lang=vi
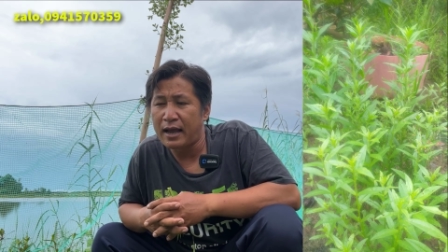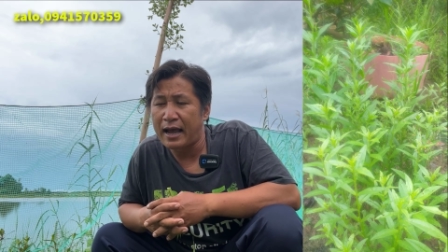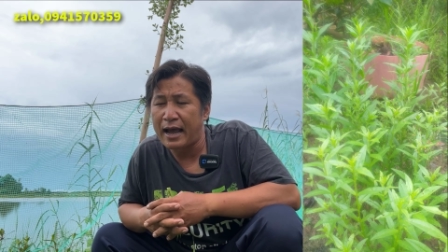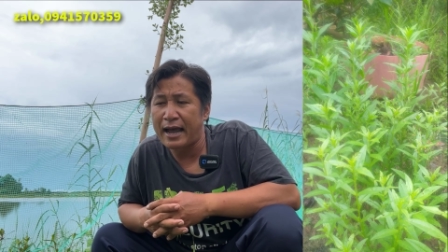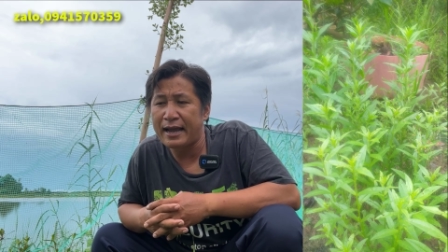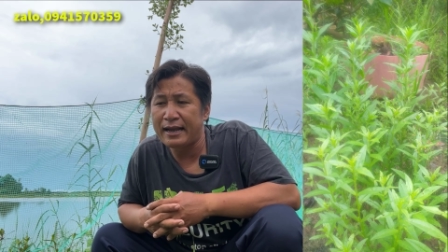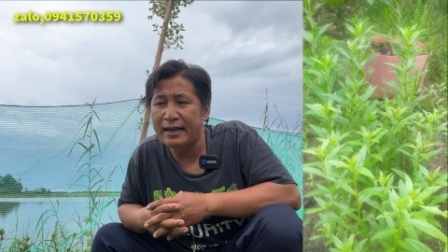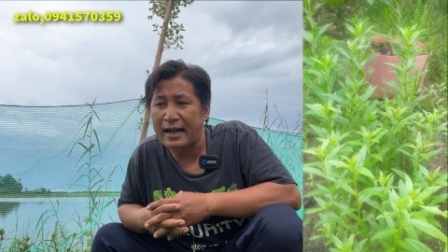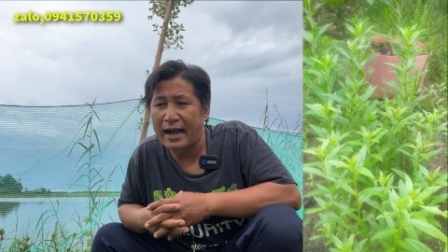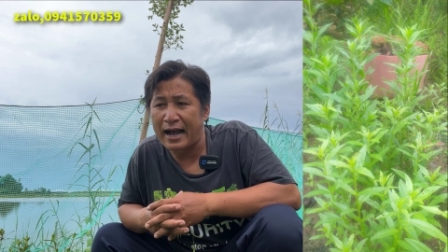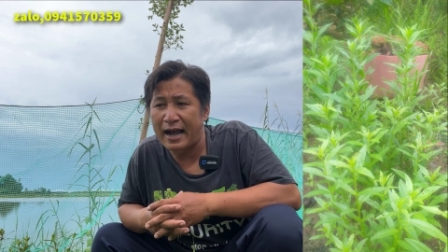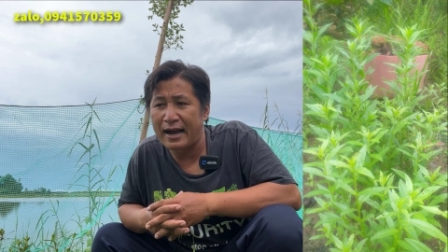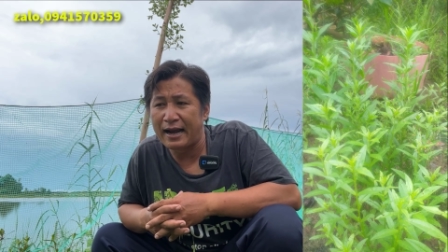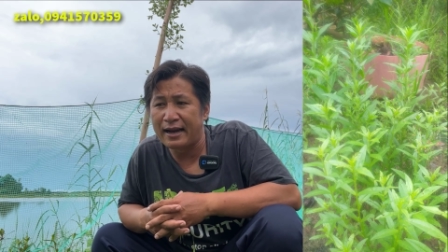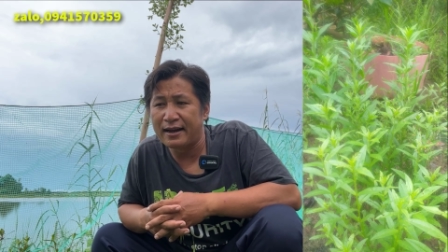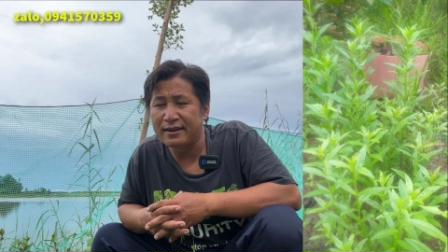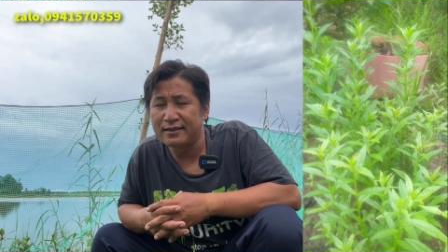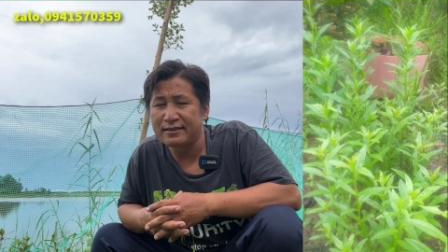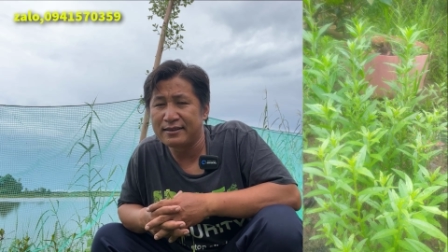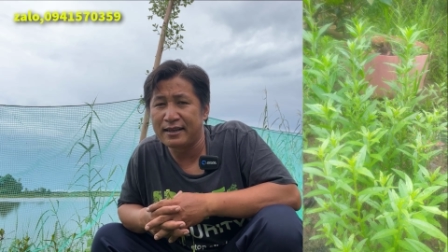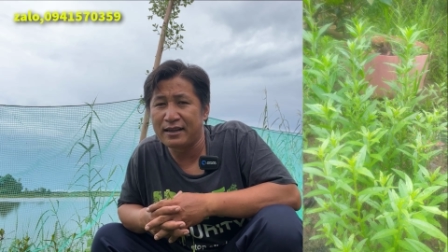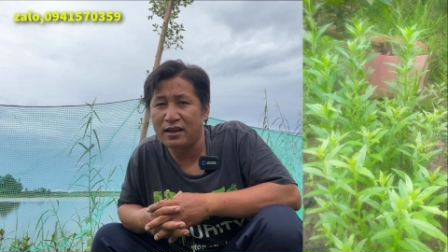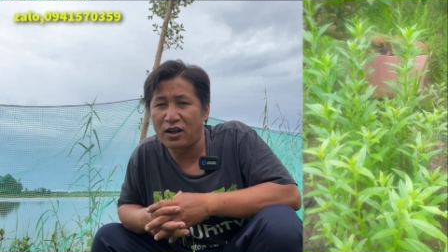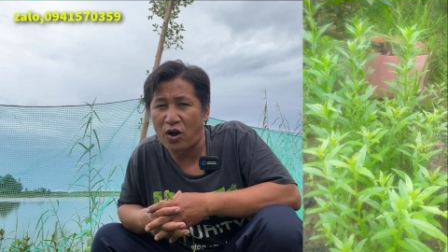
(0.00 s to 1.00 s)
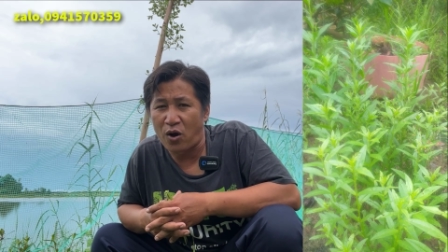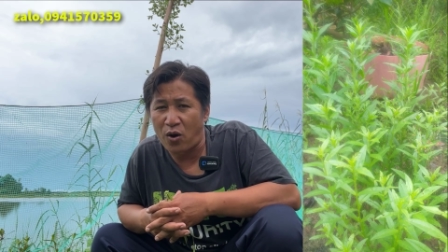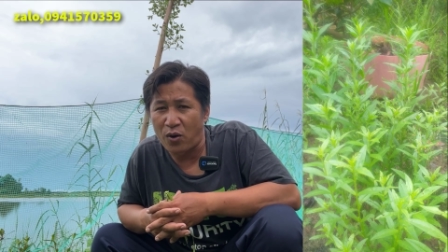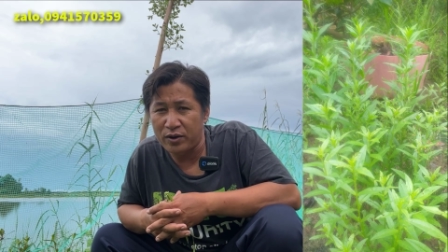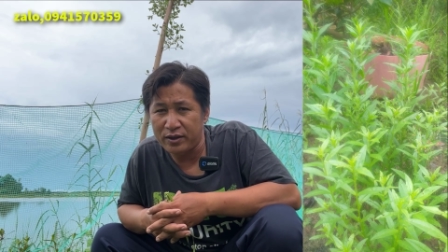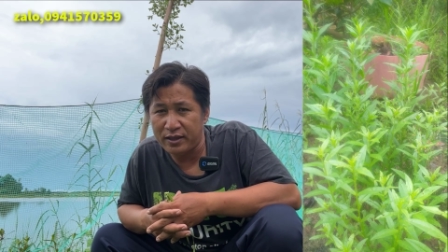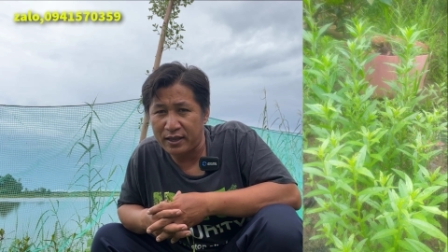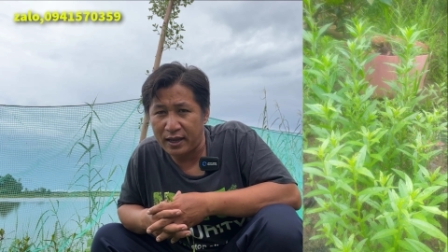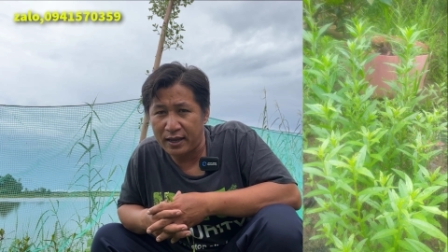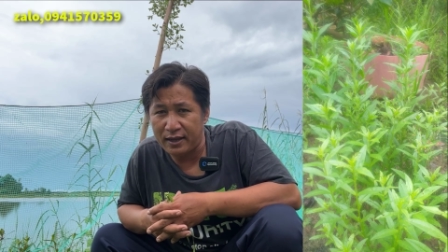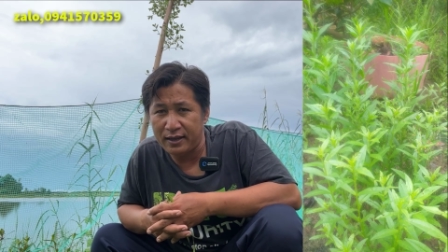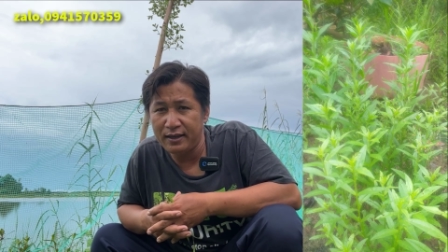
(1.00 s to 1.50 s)
ai cần thì
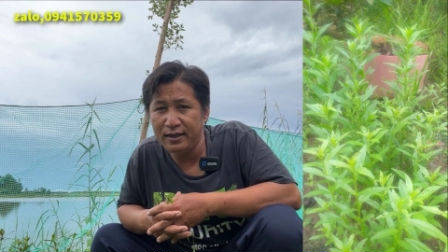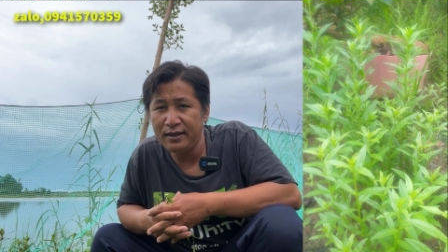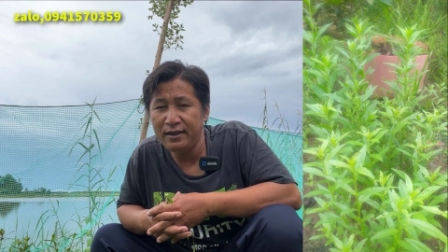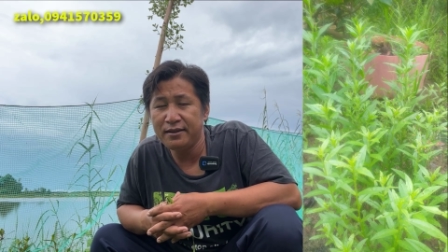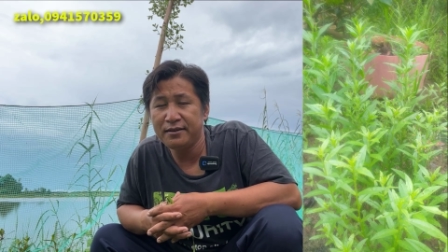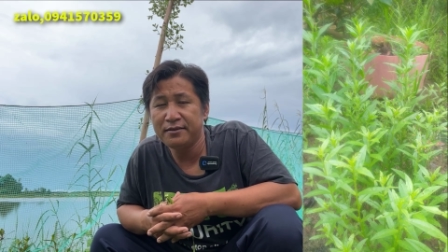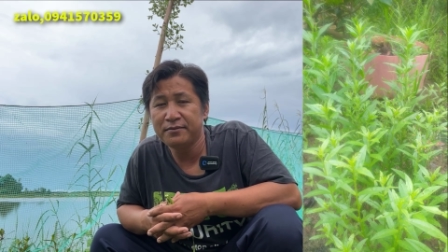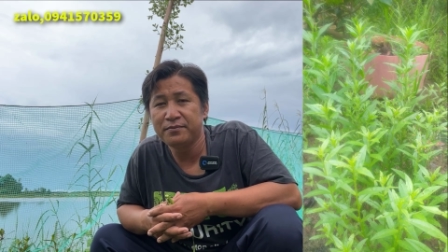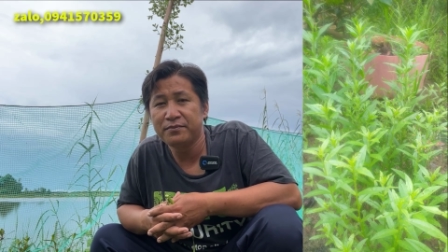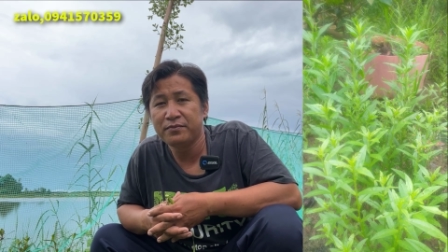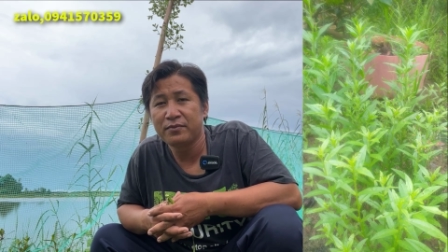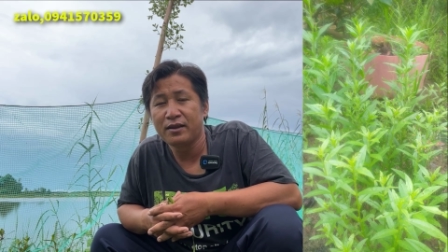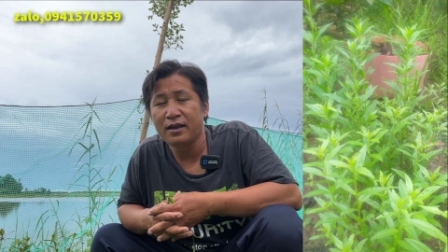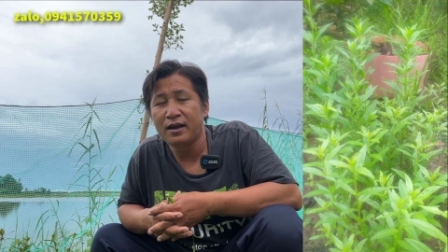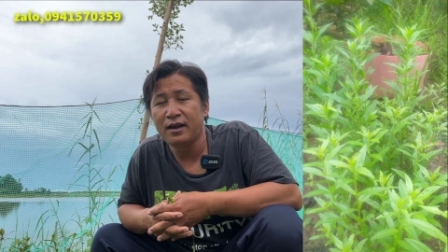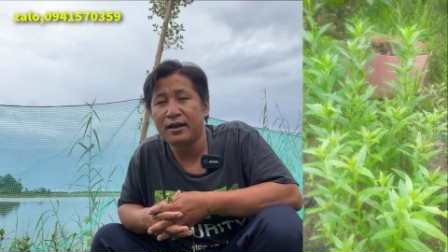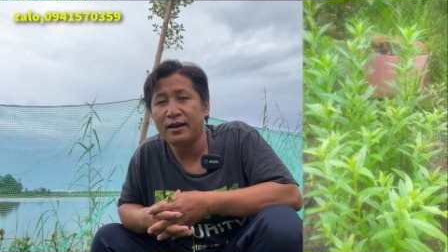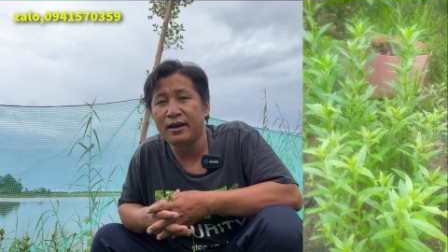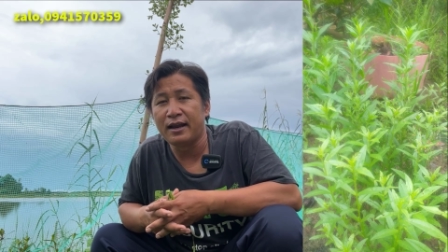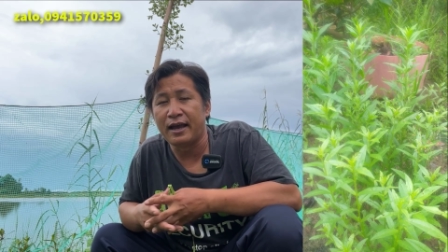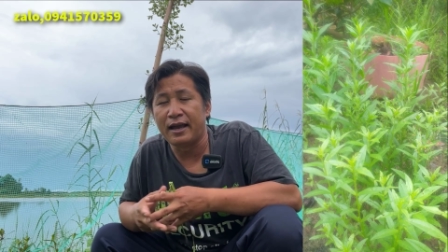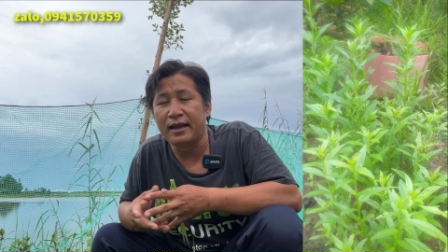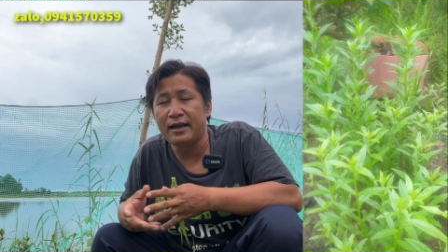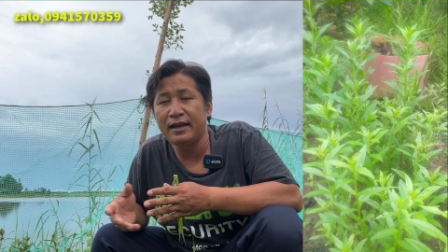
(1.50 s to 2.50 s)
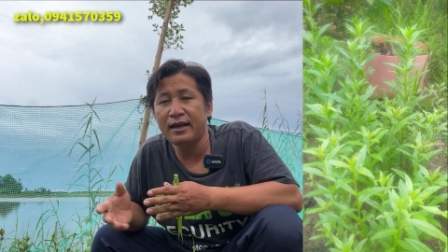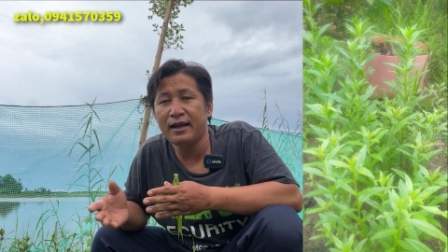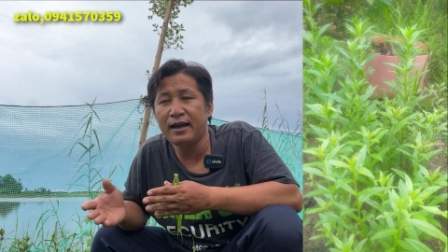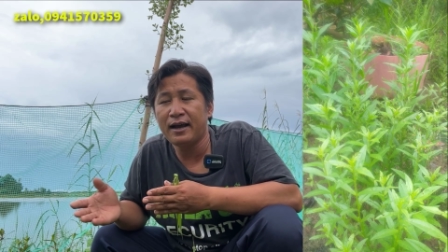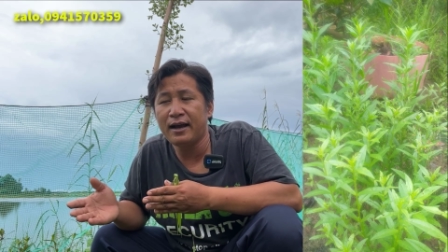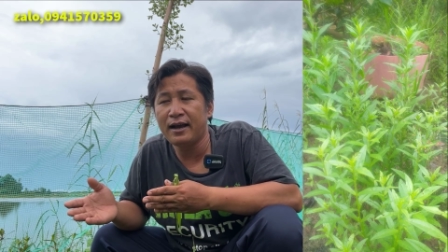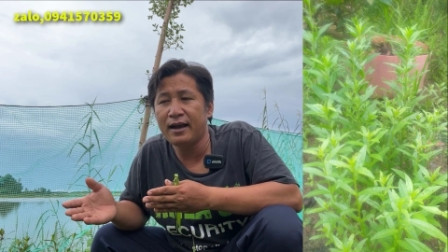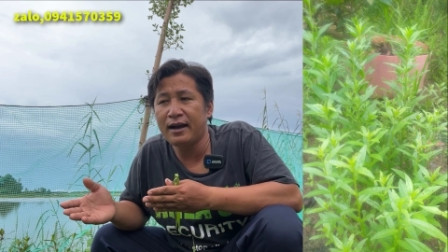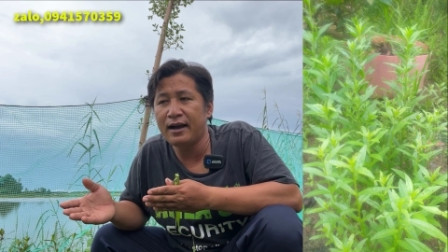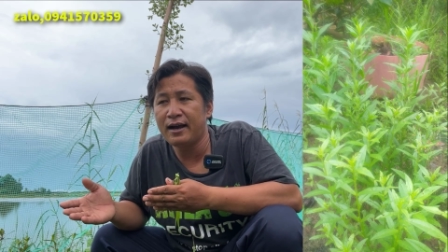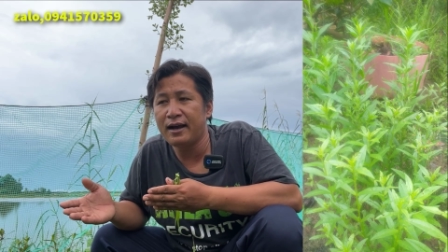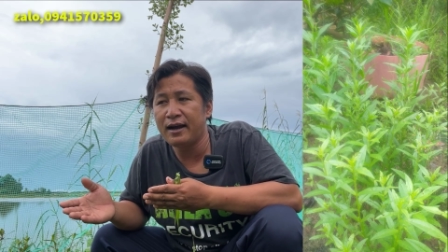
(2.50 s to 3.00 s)
gọi chị để
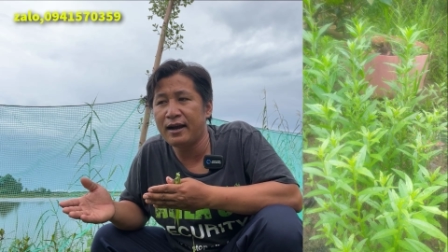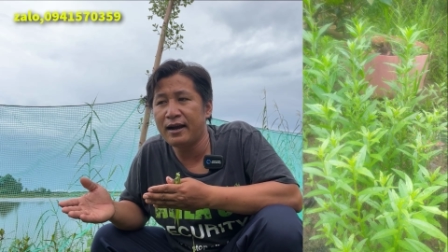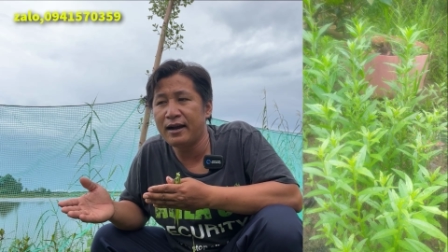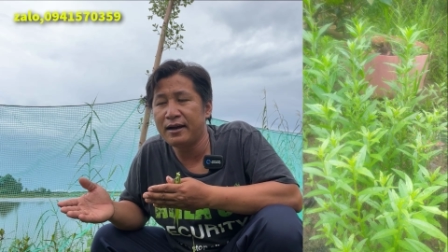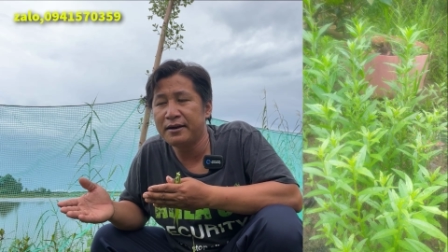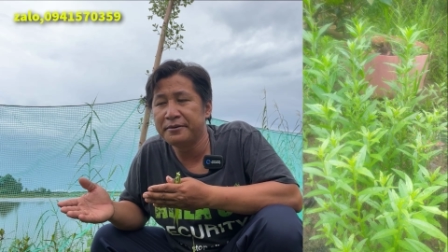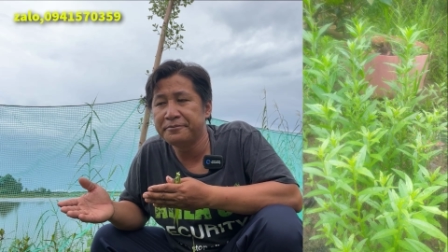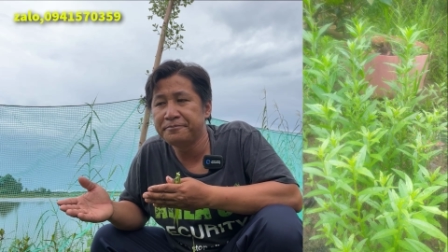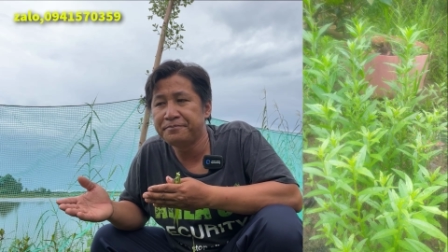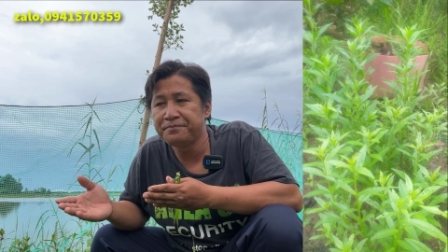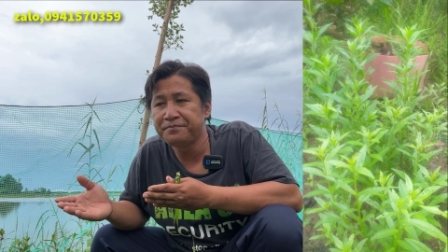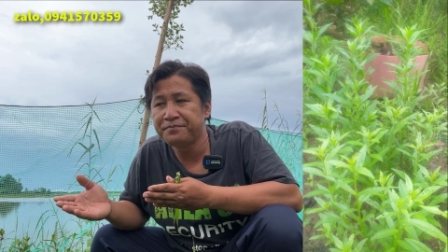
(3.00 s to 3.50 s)
à,